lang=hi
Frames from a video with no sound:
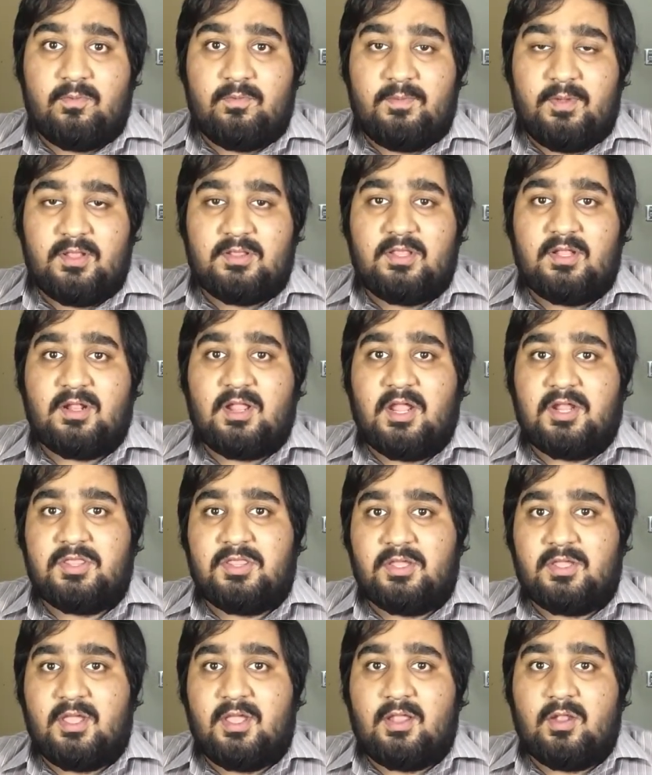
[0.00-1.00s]
बेहतर कर
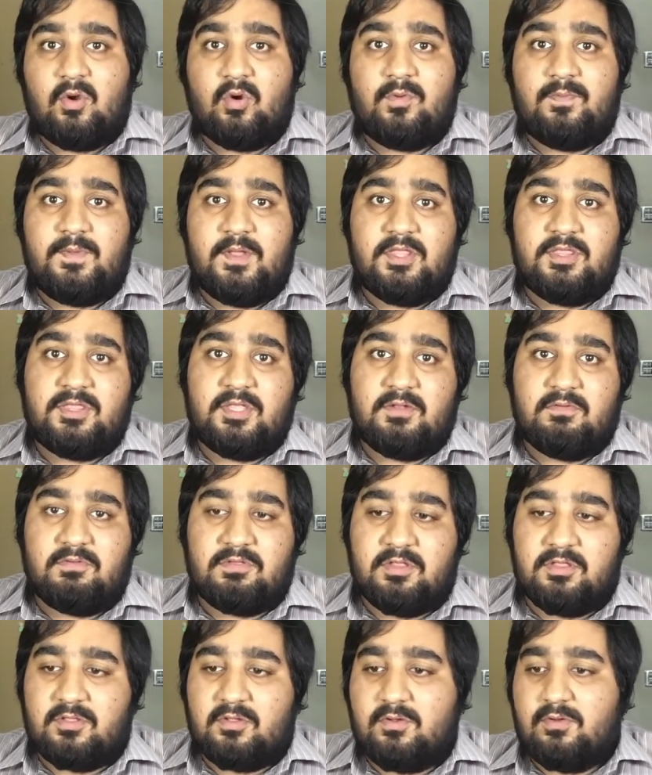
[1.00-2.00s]
सके क्लाउड बेस्ड
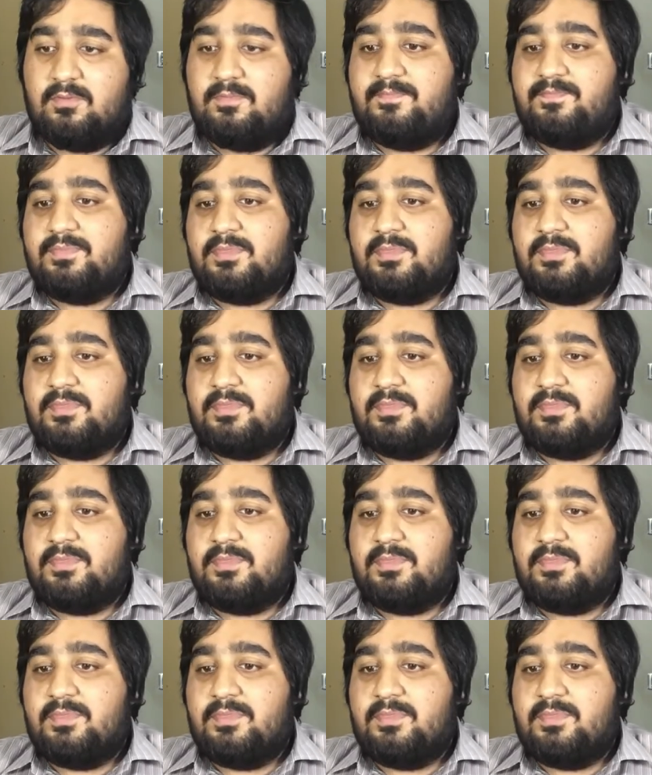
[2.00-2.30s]
सर्विसेज को